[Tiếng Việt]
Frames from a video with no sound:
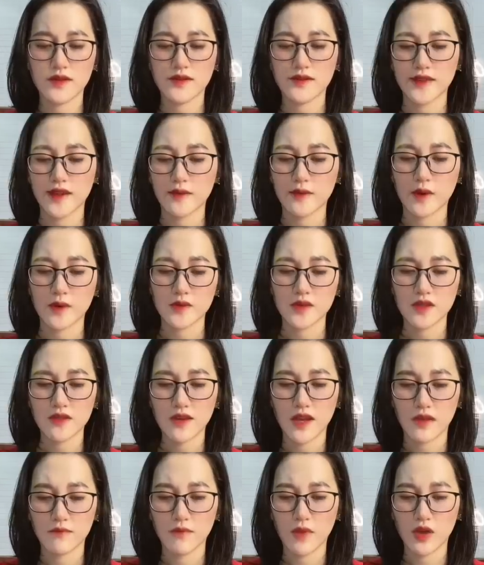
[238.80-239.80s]
năm năm
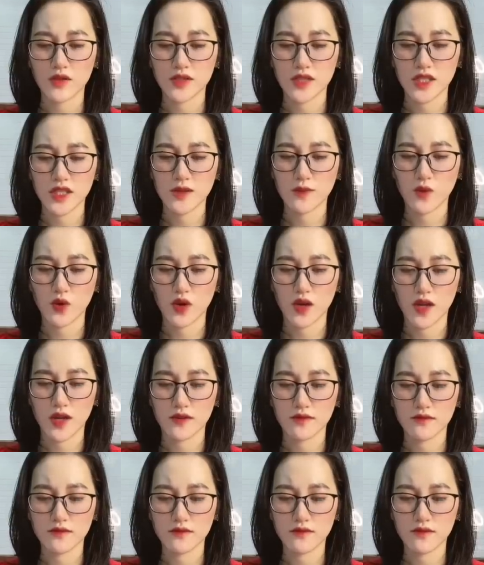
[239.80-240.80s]
trước hắn bỏ chị đi một lần
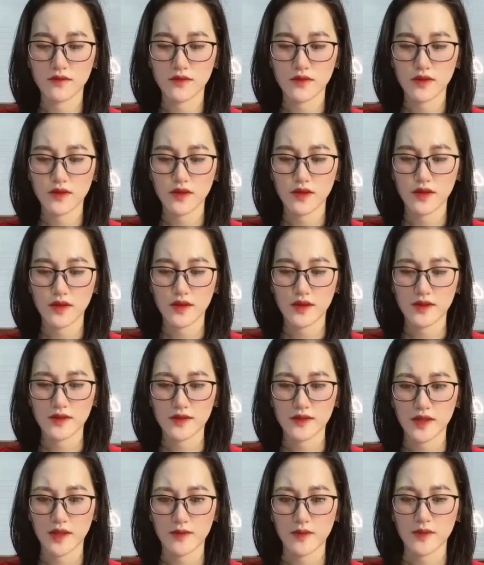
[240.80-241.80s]

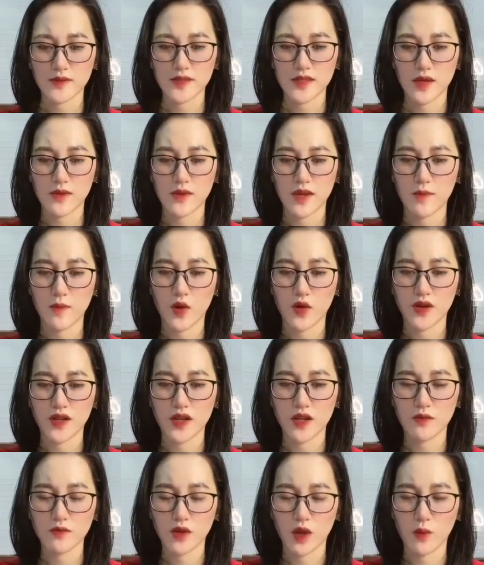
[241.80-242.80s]
năm năm sau lại bỏ đi
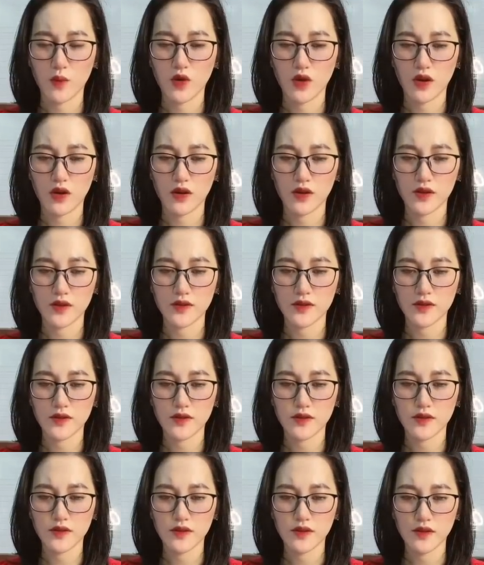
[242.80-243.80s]
không nói một lời
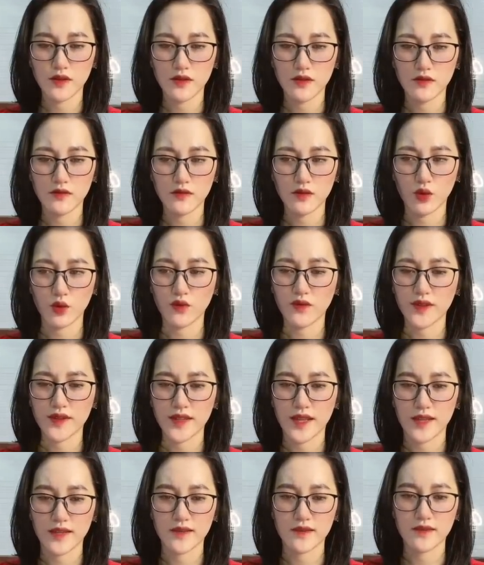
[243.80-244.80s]
Cố Vị
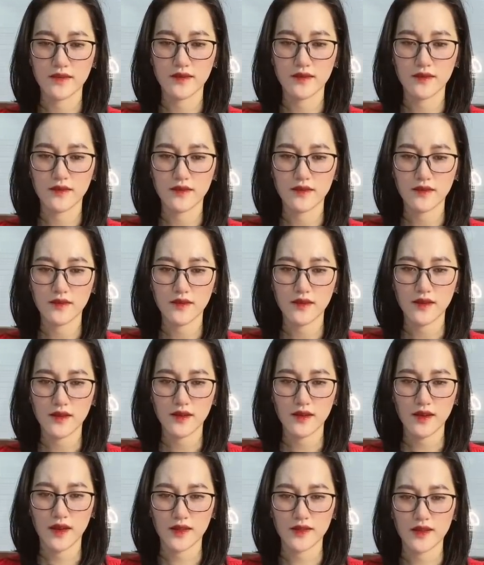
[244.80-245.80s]
Thành
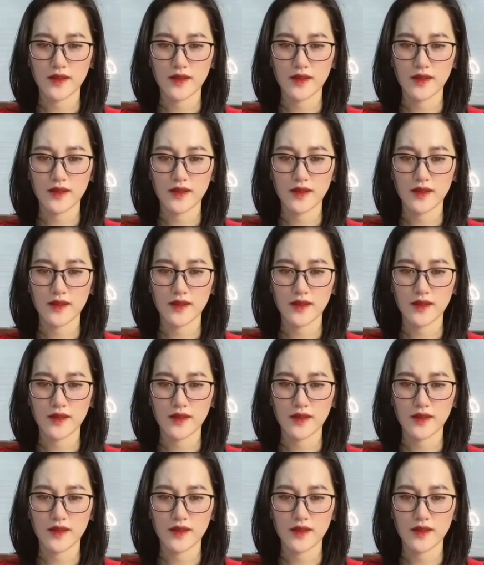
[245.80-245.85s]
Cái